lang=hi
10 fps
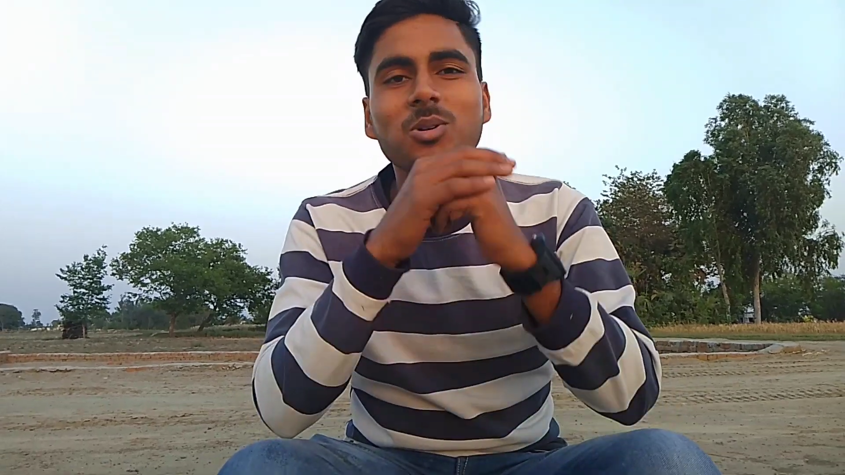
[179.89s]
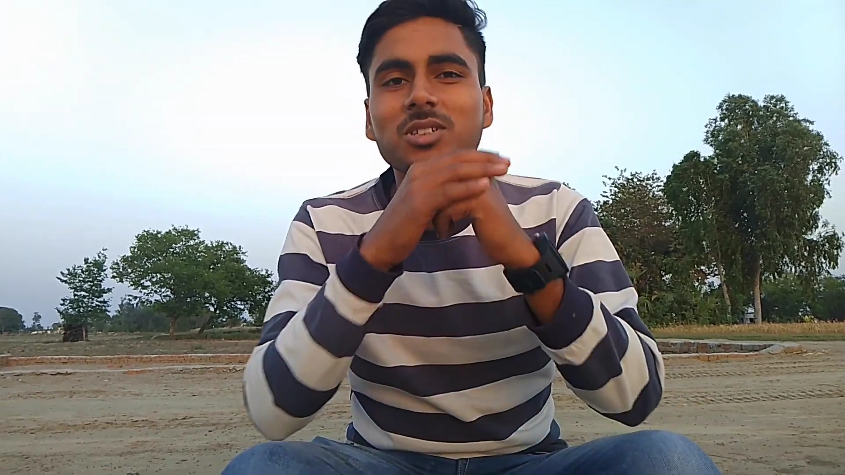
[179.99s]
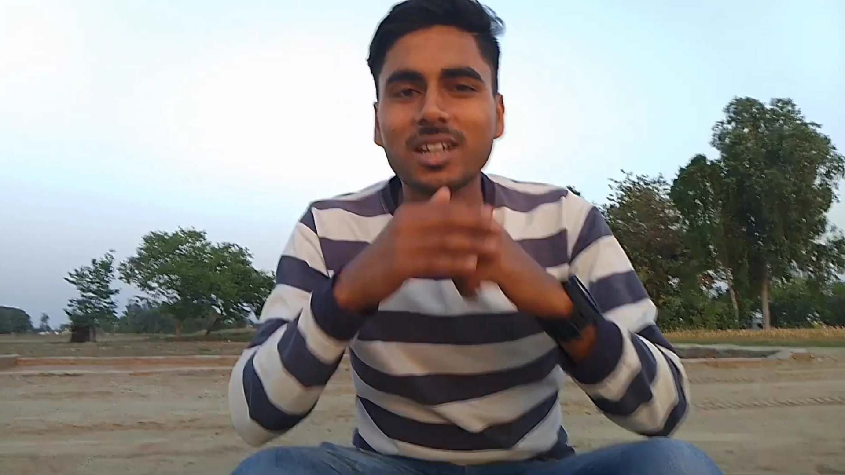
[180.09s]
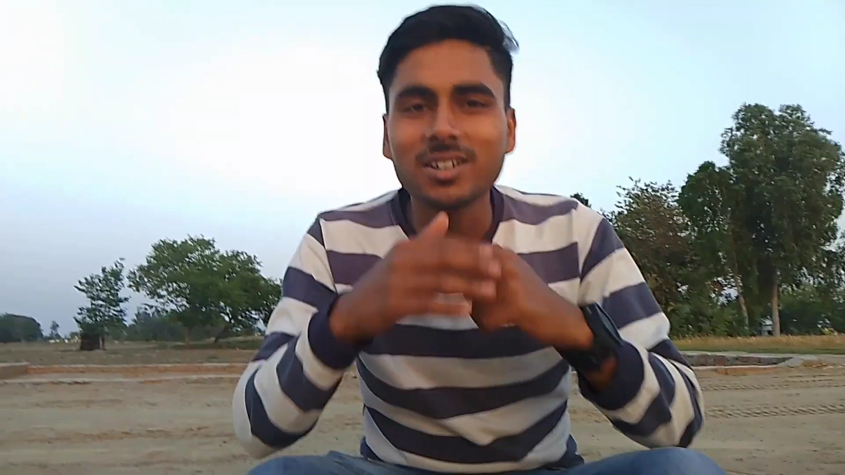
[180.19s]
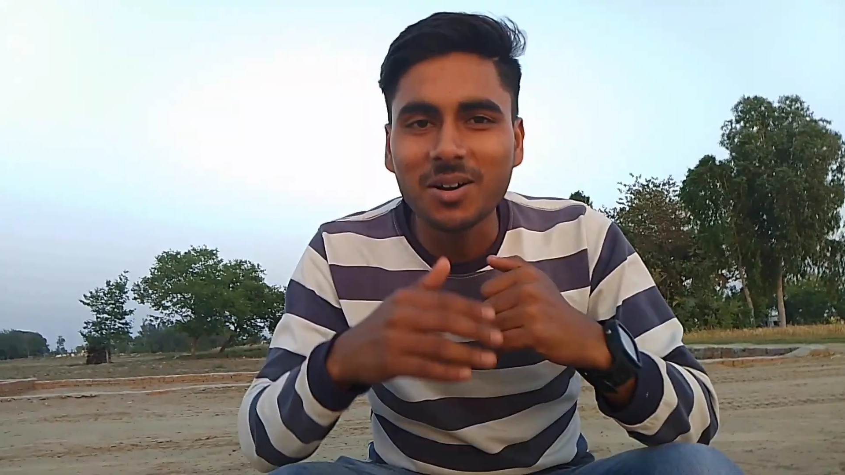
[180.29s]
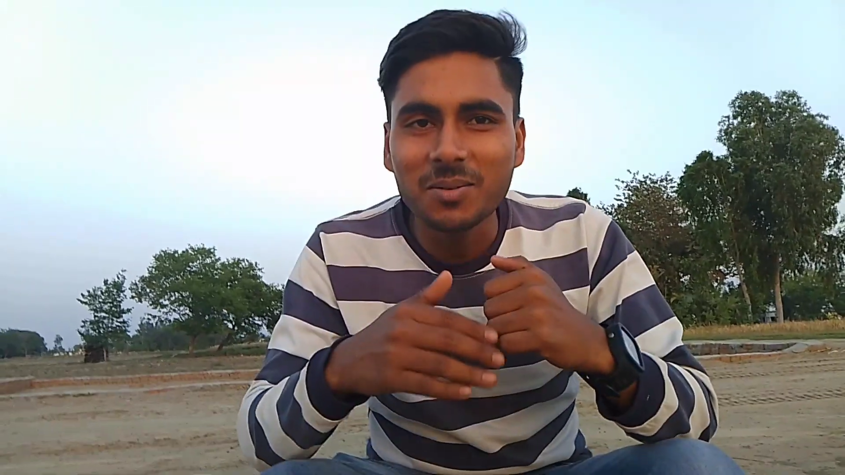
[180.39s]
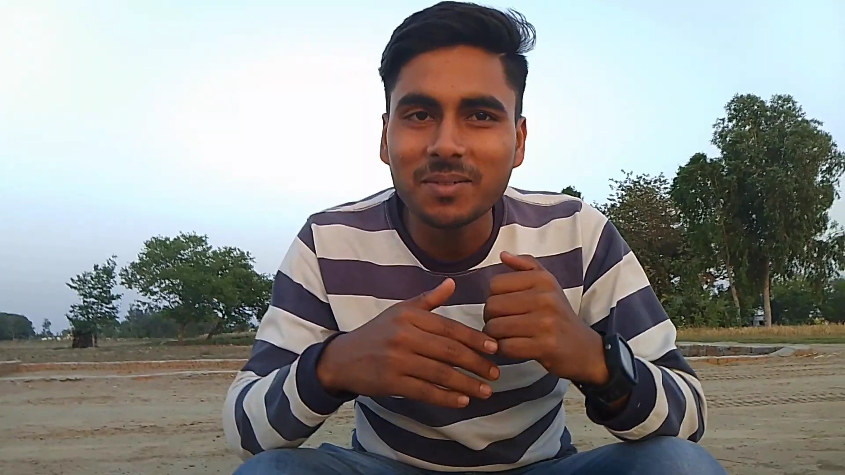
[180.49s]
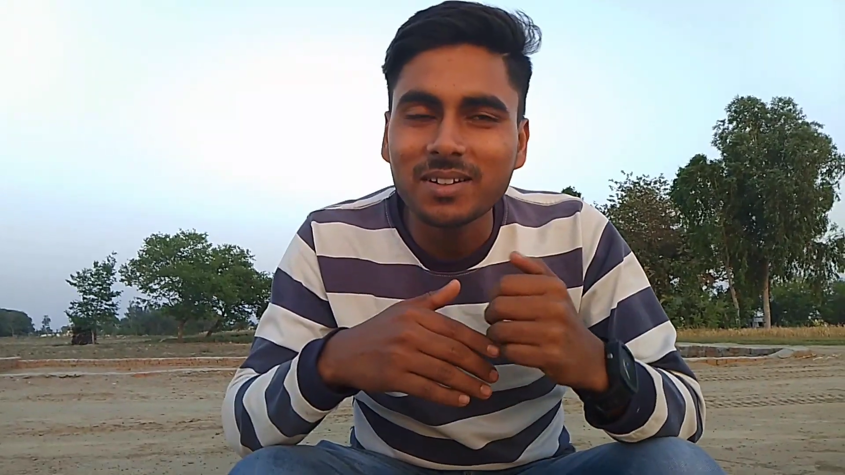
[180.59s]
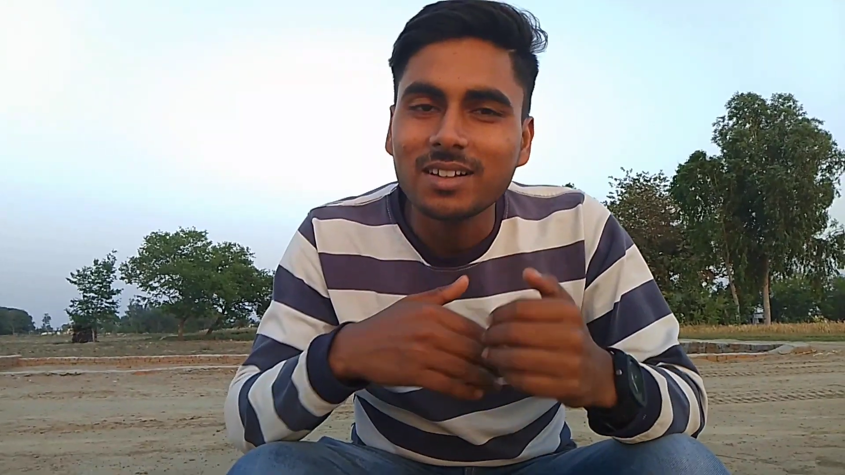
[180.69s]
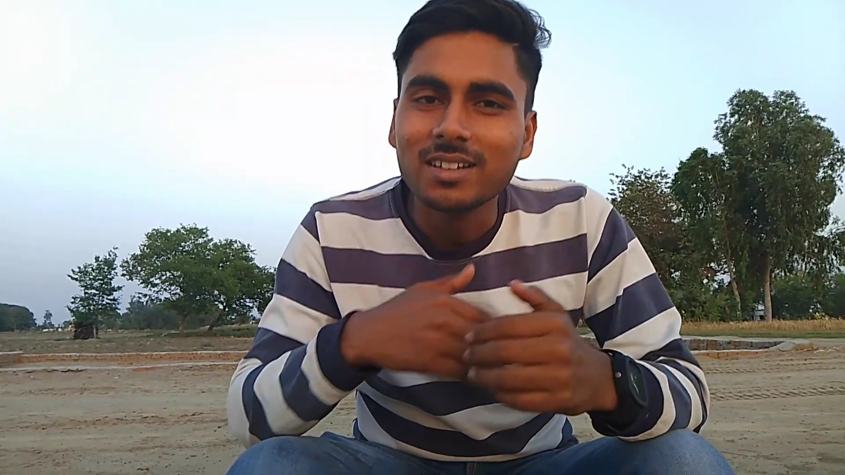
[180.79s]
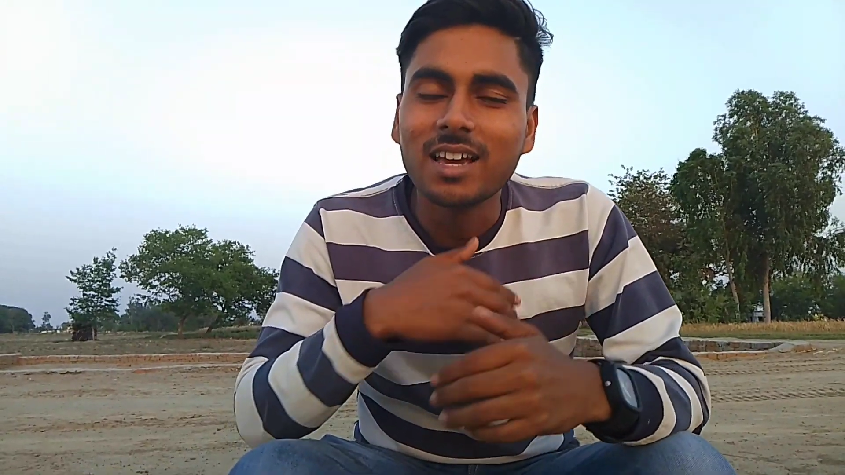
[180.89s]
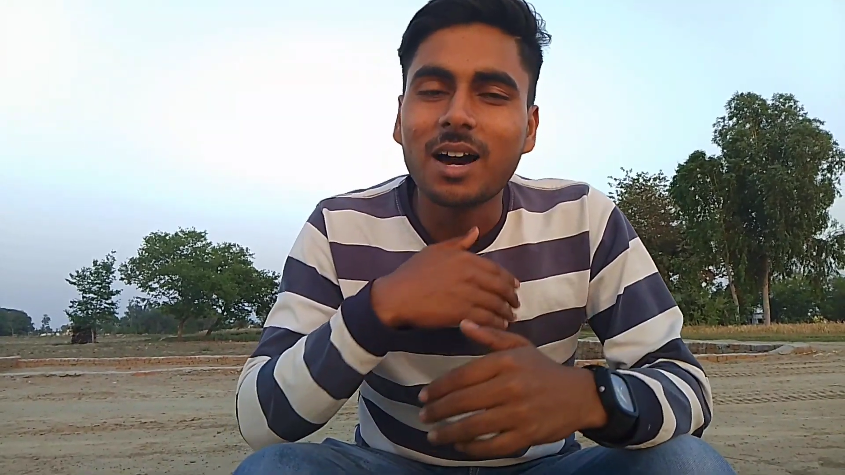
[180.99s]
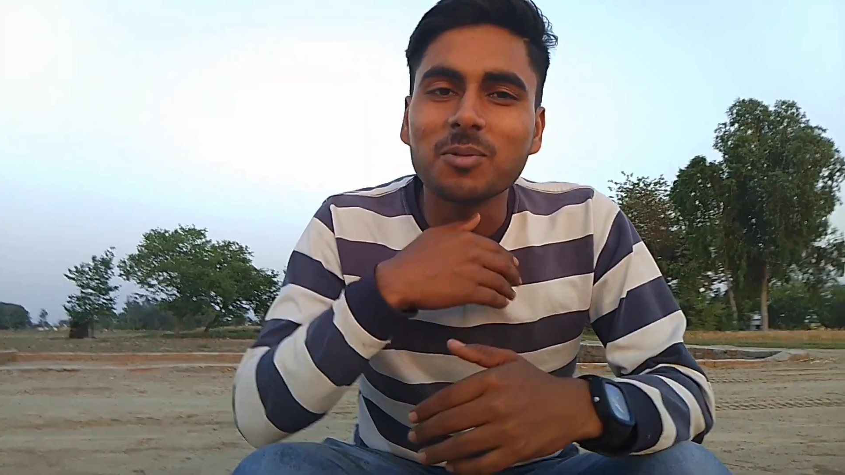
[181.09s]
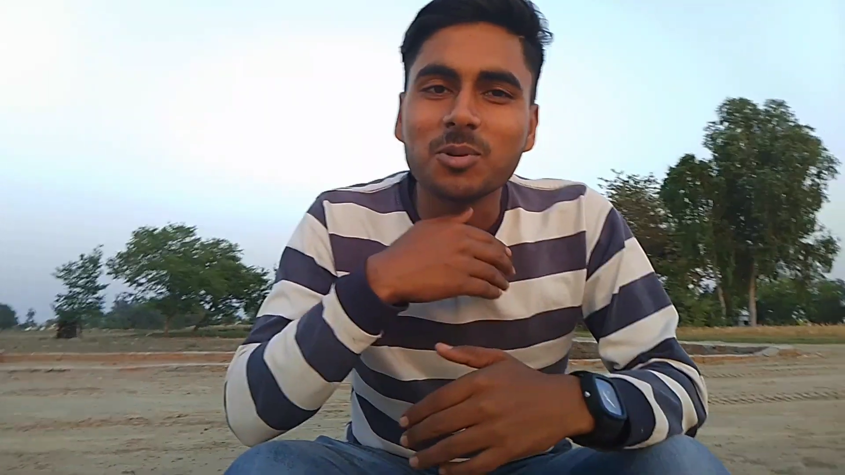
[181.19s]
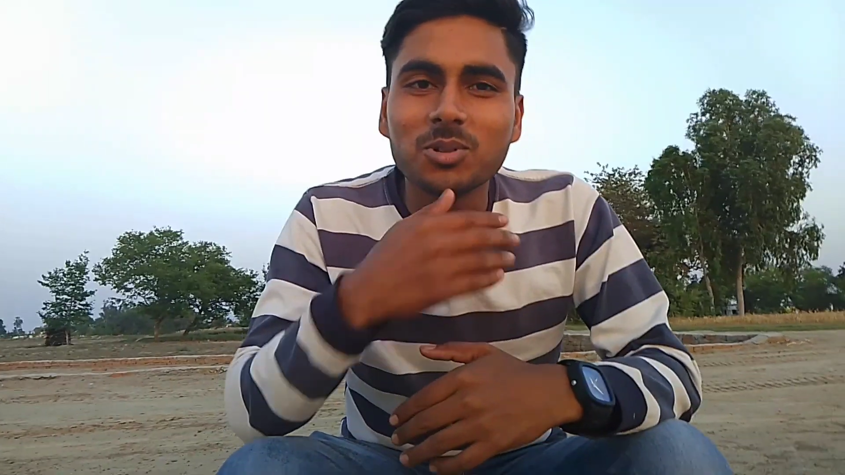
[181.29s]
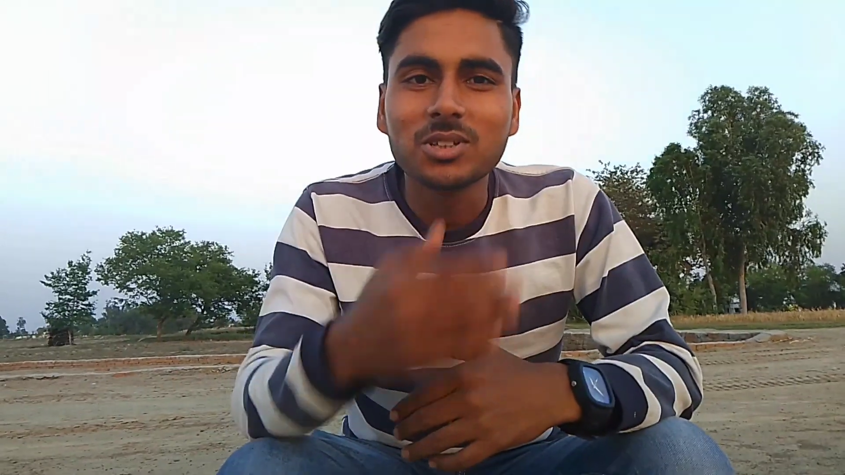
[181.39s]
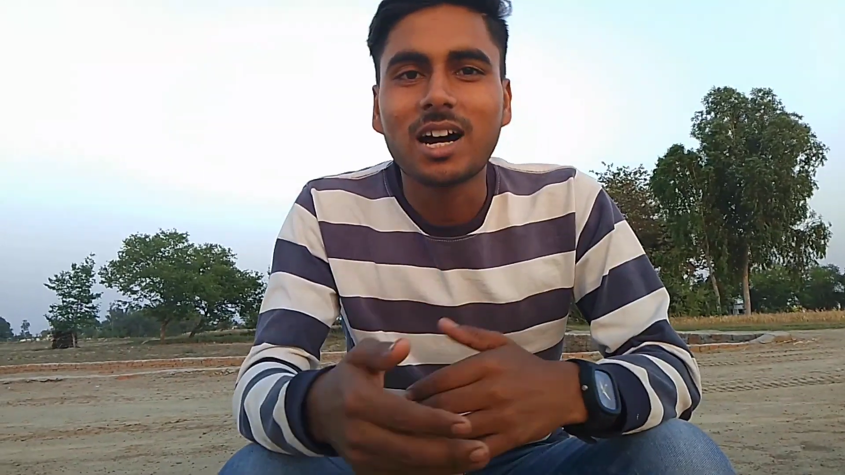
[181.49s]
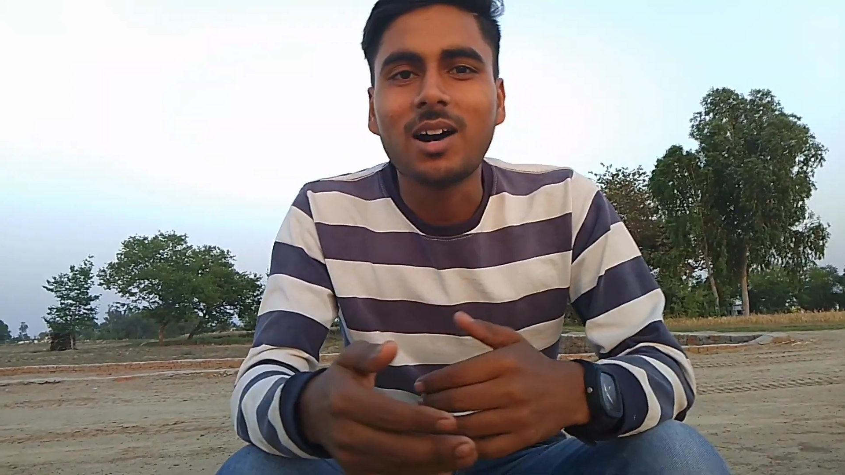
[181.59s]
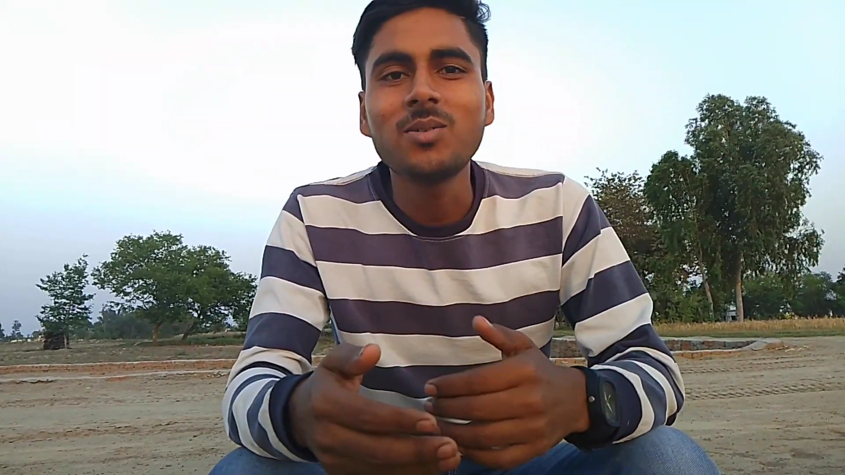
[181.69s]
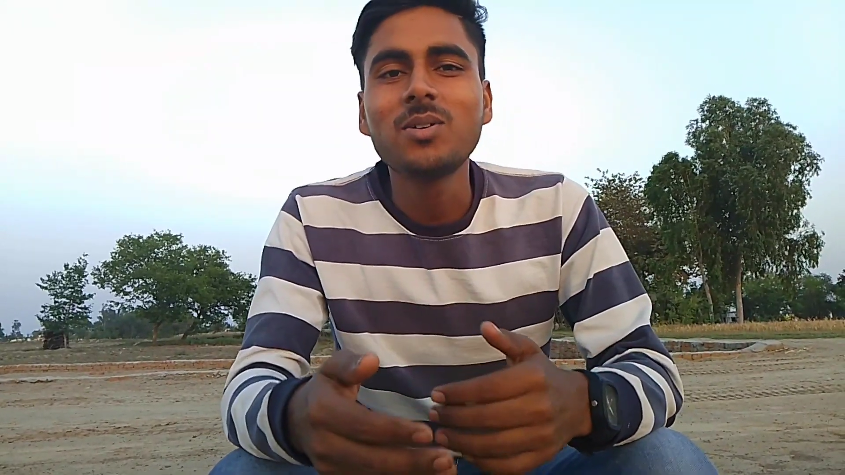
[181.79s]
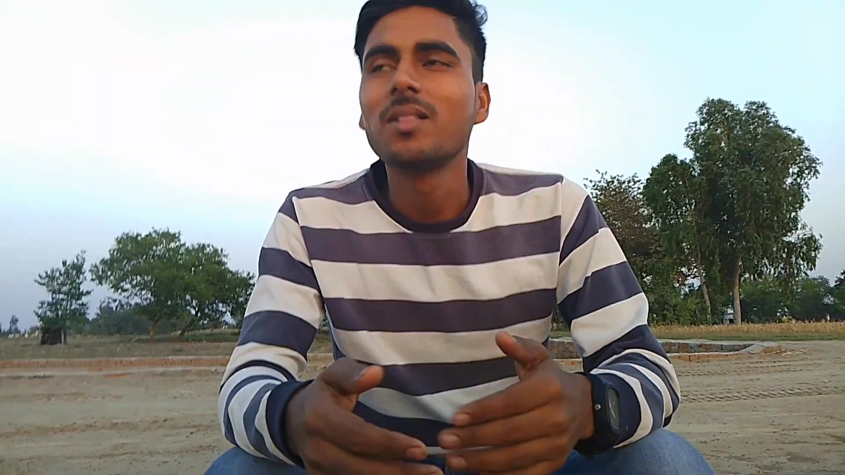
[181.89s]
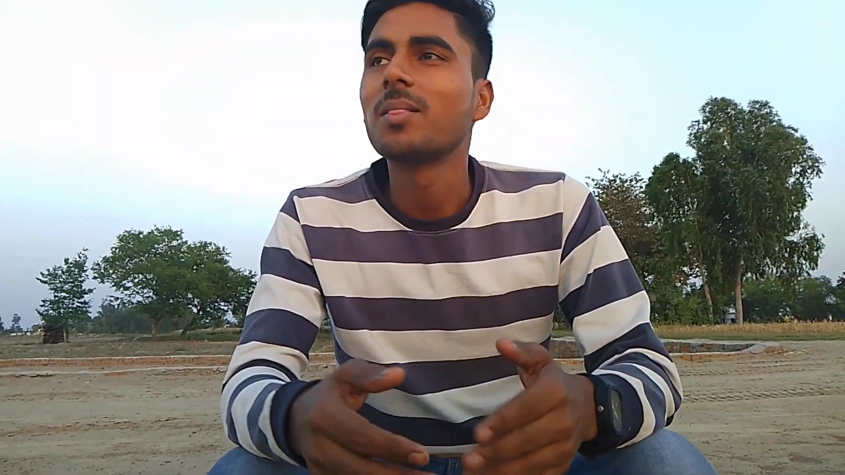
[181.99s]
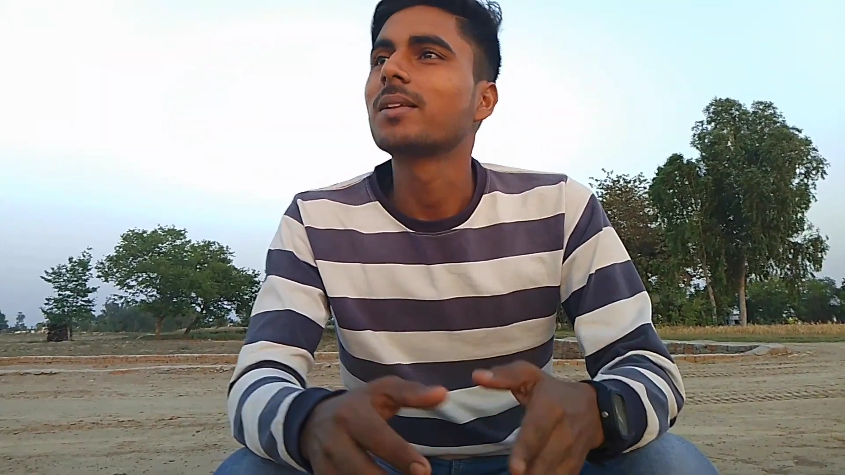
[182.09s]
कोशिश करूँगा मैं कि आप लोग को दिखाऊँ